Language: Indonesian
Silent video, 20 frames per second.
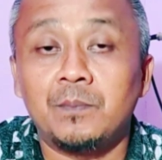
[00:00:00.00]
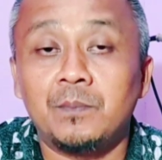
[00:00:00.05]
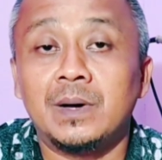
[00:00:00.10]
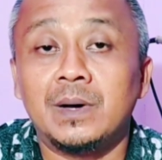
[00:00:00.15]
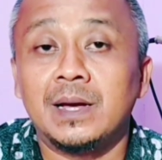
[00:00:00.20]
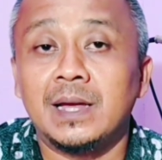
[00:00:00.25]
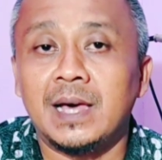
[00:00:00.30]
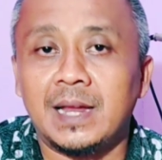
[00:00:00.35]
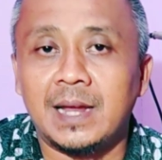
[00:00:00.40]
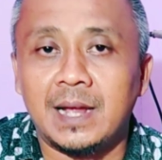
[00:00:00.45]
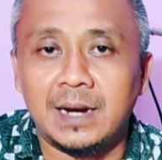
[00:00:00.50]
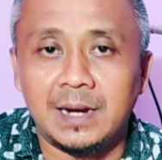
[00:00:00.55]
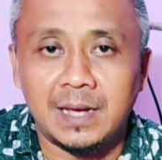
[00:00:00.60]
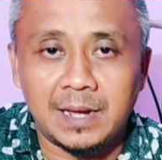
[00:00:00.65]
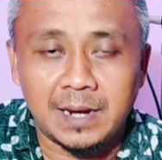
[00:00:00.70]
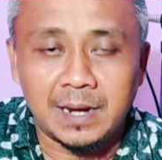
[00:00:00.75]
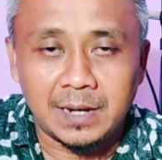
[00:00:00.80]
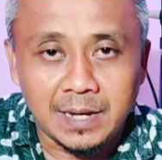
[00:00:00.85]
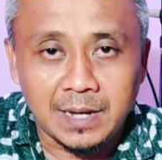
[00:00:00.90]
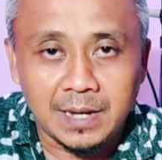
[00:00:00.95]

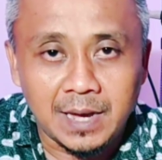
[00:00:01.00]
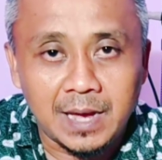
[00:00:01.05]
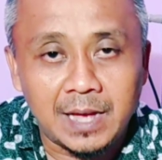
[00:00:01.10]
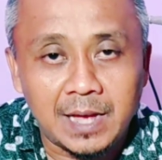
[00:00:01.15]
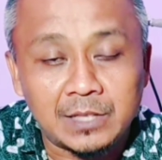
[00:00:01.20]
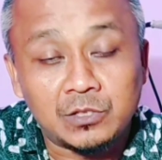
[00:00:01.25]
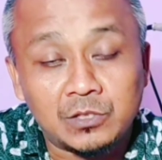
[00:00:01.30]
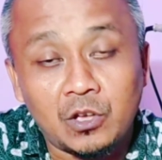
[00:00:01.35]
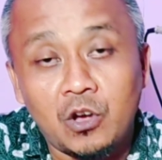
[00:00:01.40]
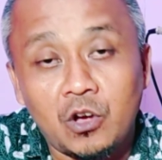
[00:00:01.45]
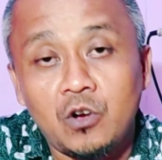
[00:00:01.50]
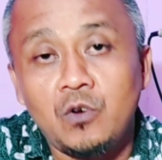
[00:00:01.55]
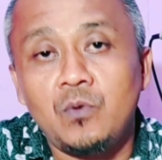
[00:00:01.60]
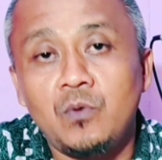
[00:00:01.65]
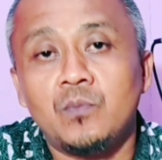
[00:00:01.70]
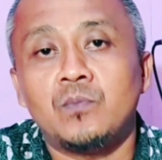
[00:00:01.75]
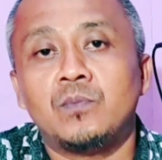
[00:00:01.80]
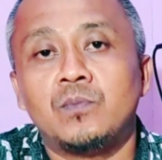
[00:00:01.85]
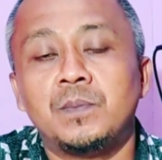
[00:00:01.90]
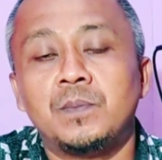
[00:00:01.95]
melarang-larangnya
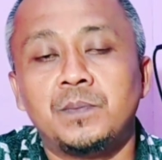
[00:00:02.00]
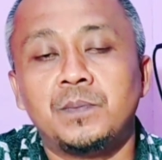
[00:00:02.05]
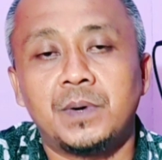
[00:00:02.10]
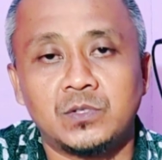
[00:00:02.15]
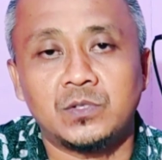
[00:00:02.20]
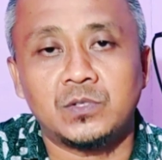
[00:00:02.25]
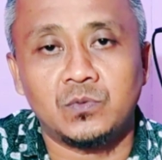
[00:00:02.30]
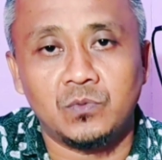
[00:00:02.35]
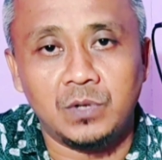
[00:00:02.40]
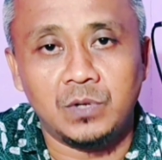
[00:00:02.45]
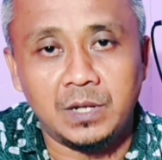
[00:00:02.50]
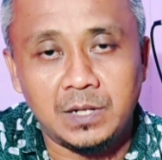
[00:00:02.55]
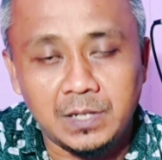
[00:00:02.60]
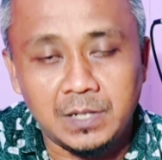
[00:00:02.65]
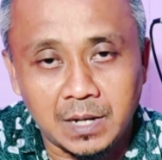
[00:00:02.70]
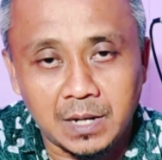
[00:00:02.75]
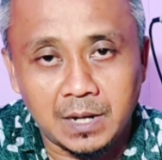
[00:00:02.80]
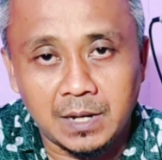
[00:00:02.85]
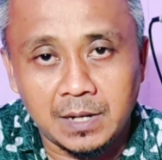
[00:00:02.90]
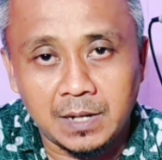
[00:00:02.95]
atau
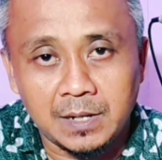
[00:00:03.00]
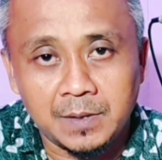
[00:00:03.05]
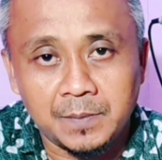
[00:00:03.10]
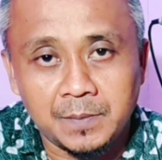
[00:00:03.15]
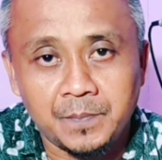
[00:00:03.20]
mempersulitnya.